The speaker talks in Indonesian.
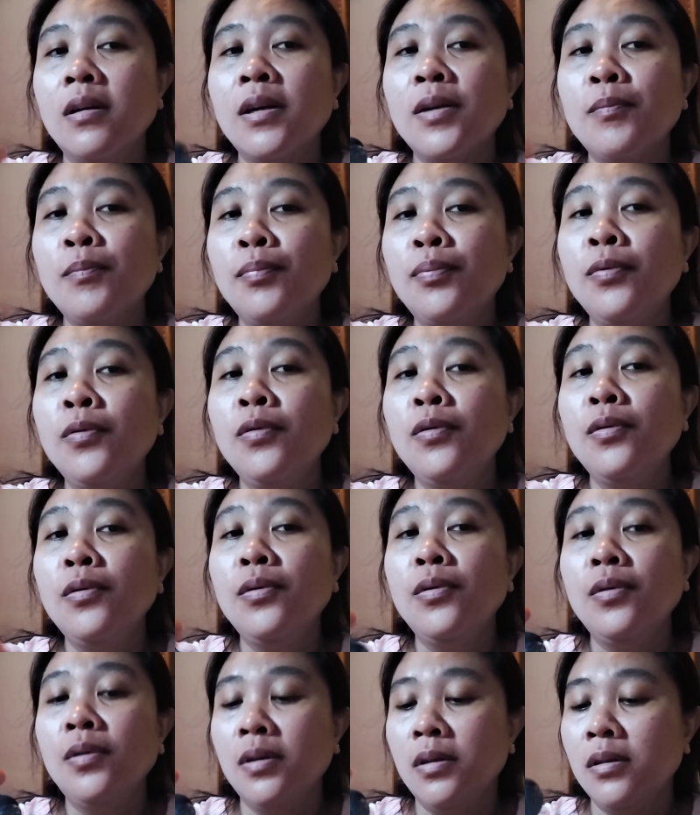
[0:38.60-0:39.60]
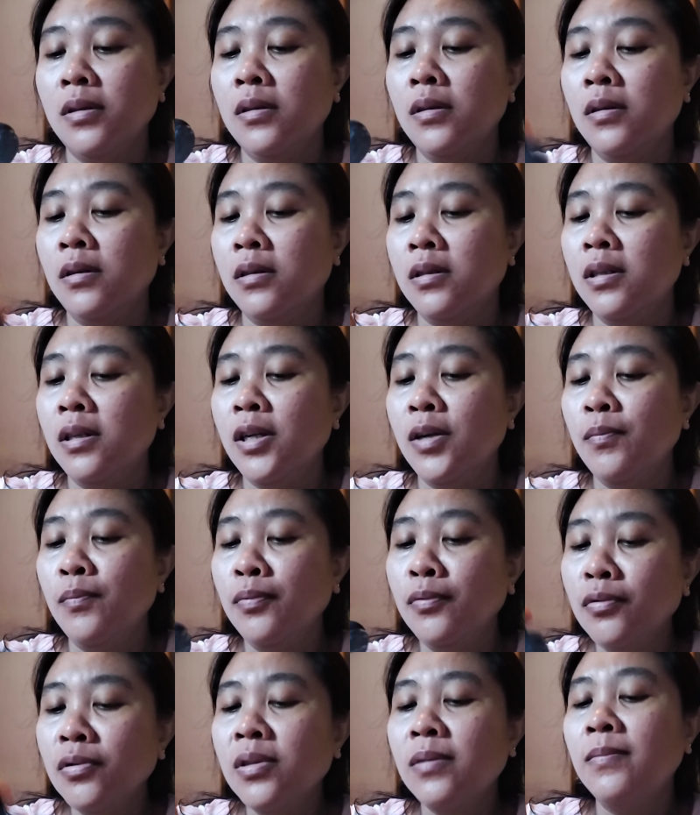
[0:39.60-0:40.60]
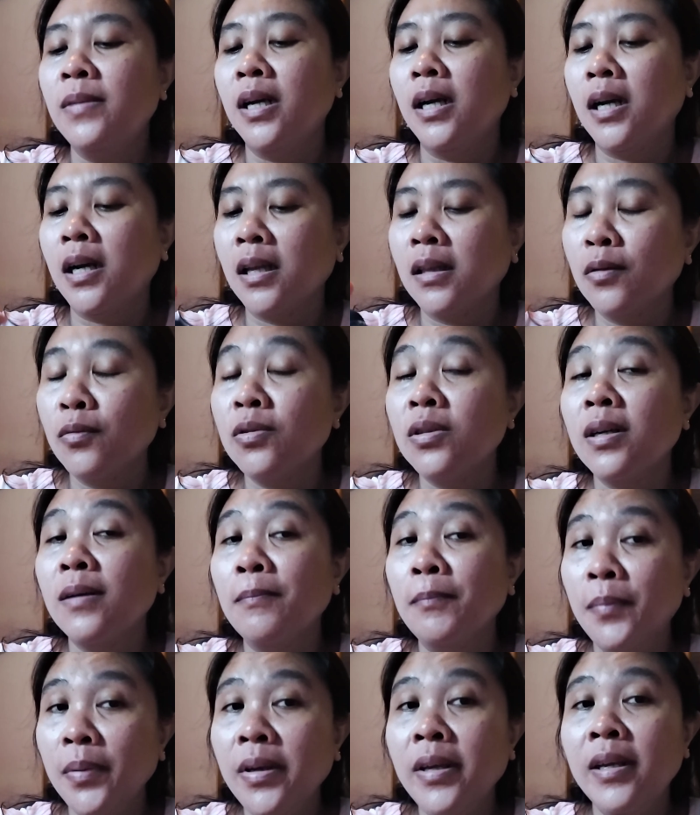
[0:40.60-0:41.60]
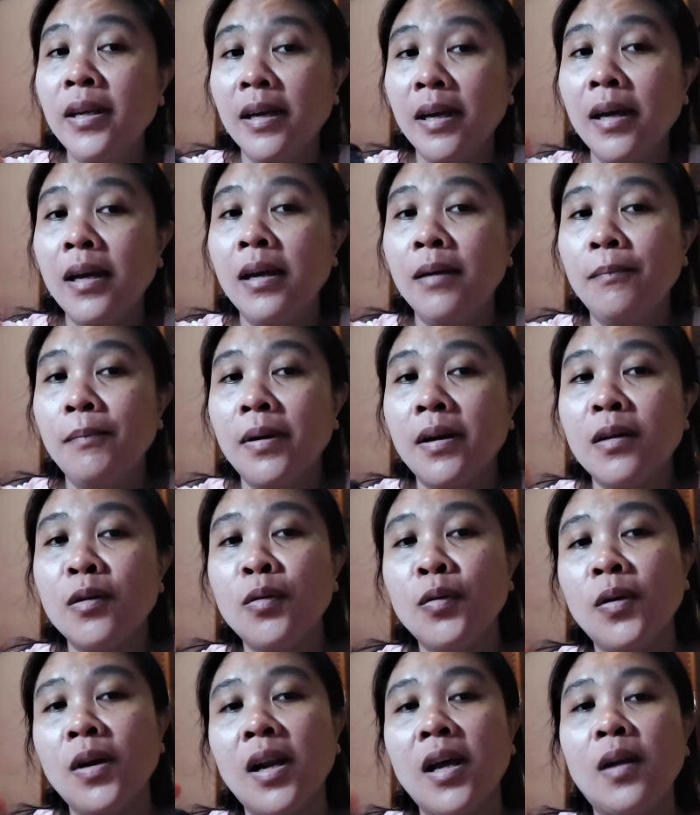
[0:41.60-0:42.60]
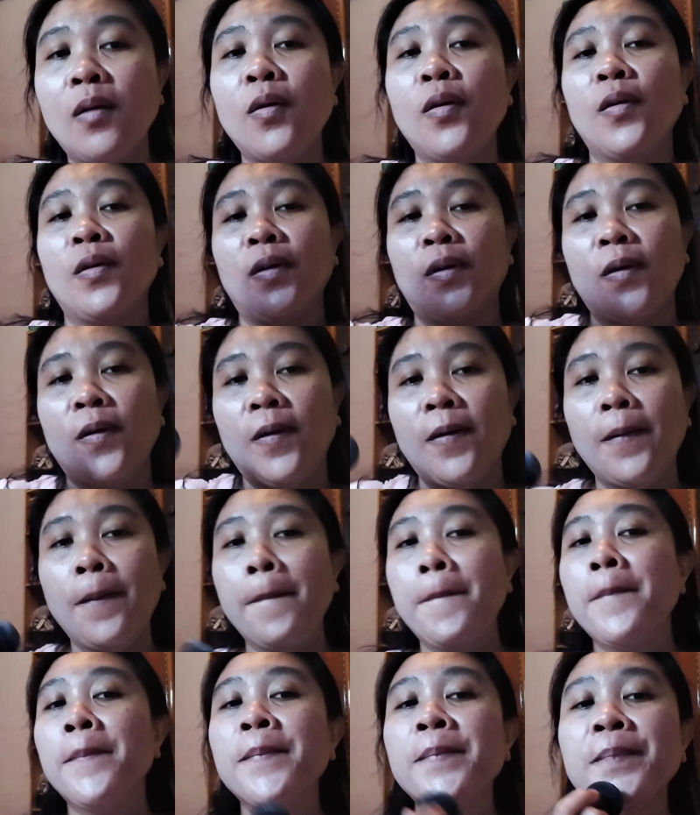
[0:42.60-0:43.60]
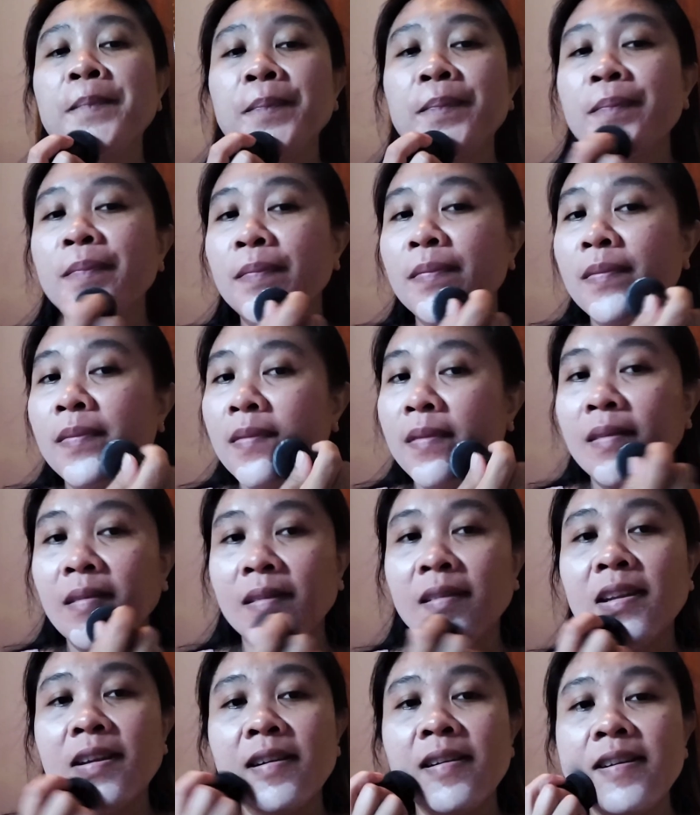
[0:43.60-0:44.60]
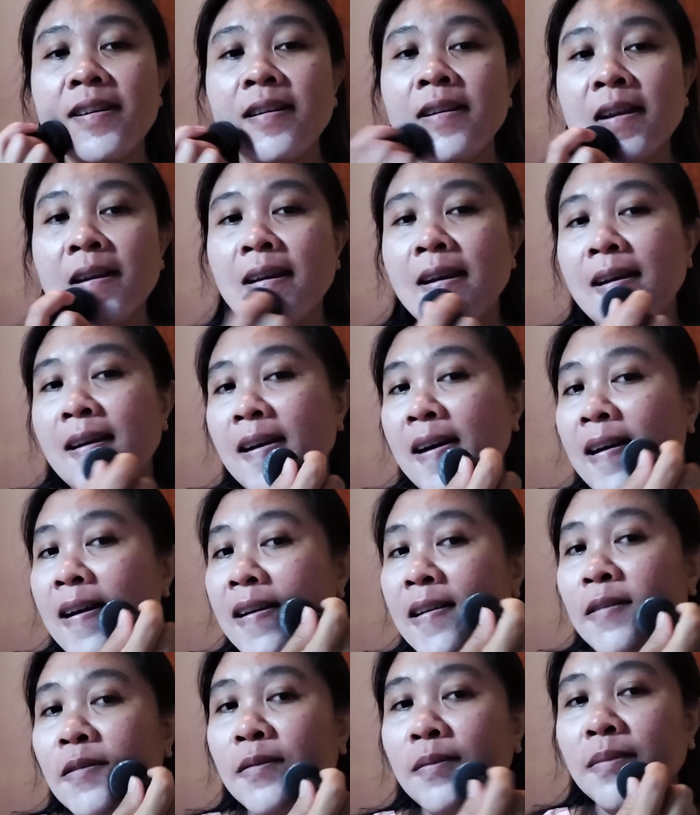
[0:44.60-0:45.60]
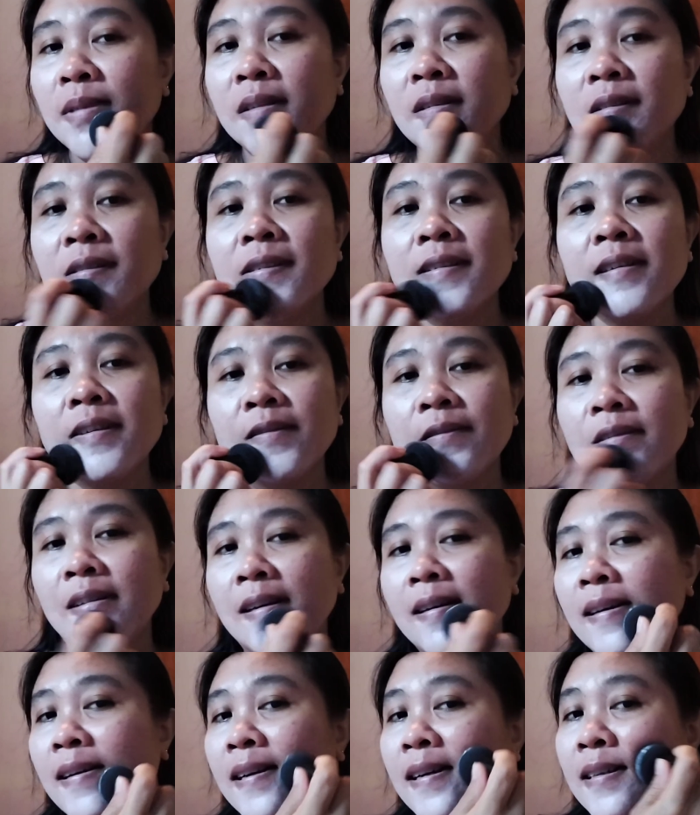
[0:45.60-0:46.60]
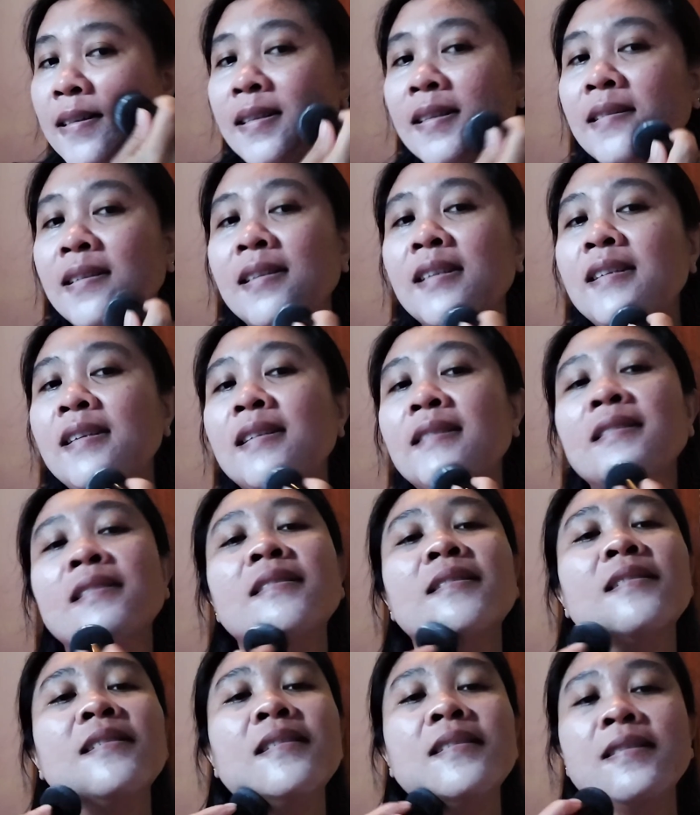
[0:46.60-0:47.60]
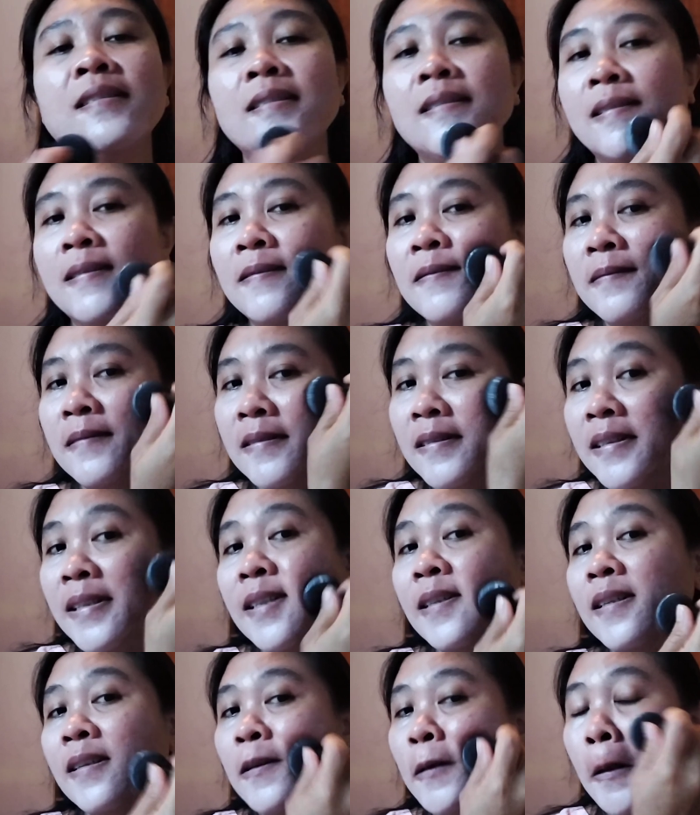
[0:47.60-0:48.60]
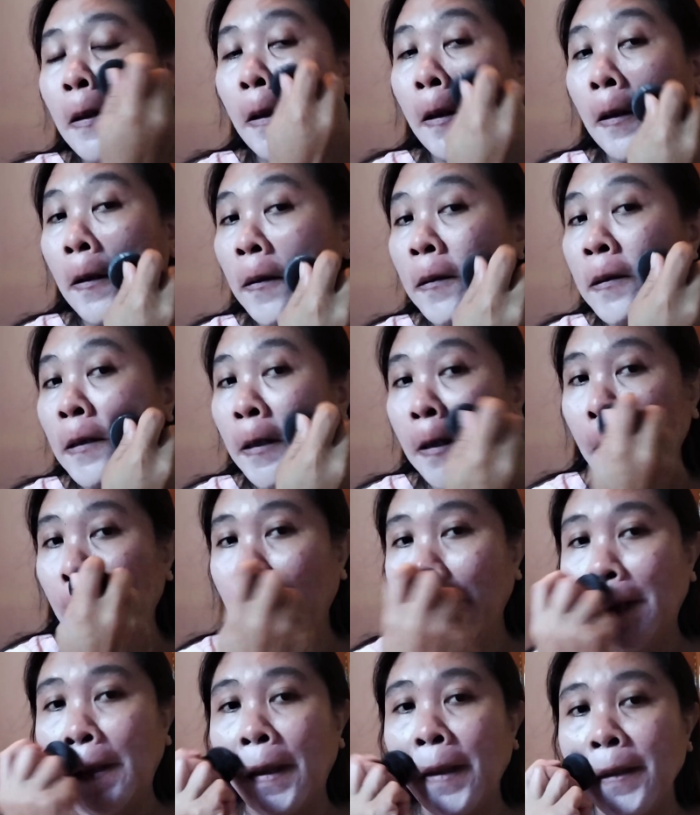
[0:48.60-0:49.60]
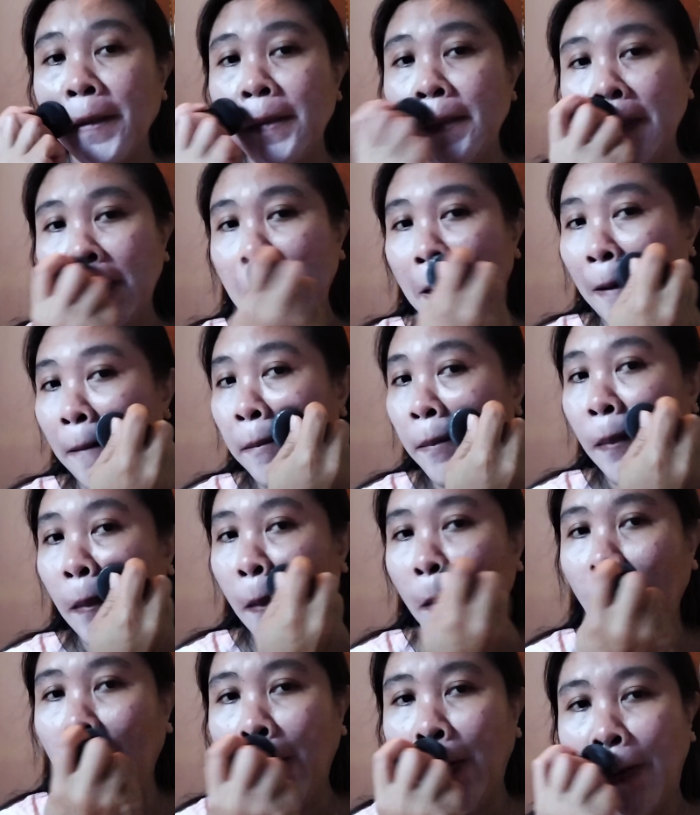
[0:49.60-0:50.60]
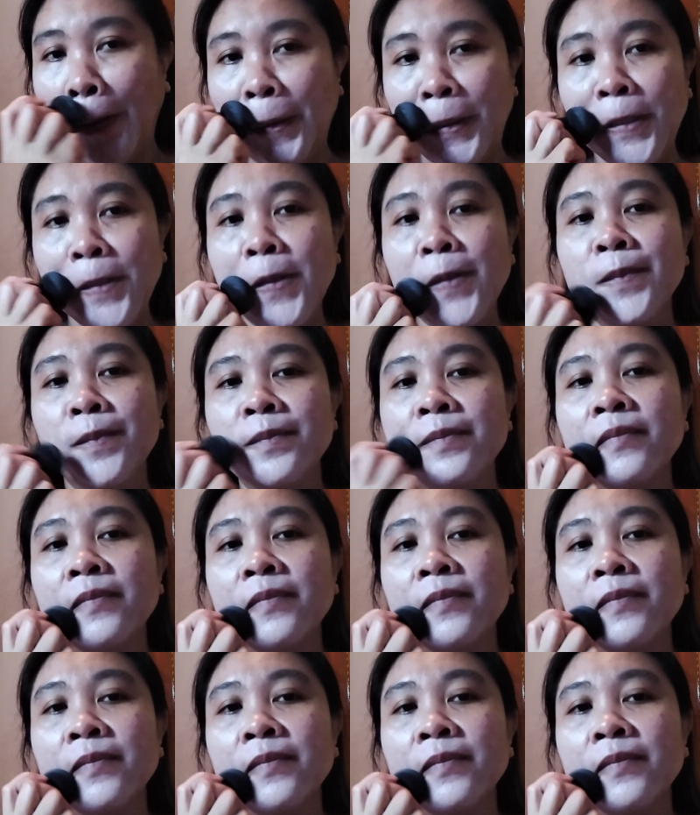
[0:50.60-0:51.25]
ribu uh, eh, 1900 lebih ya per dolar Hongkong dan aku mau keluar jadi sedikit sedikit aja tak poles